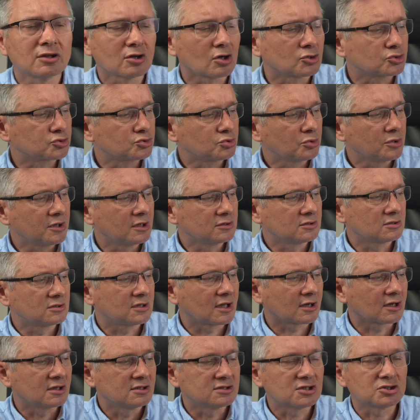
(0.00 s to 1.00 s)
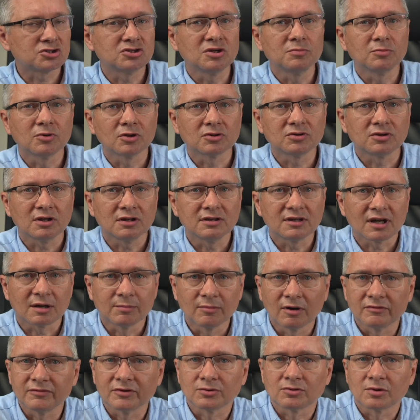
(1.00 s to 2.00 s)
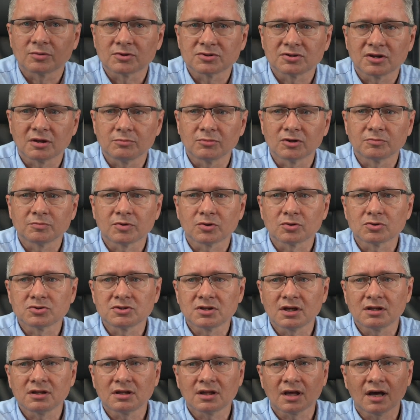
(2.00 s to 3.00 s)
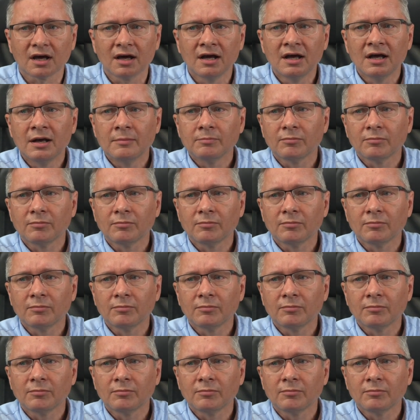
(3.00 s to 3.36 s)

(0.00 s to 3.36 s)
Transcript: no, to kosztuje, no to tak, zacznijmy od tej darmowej, którą dostajemy od producenta,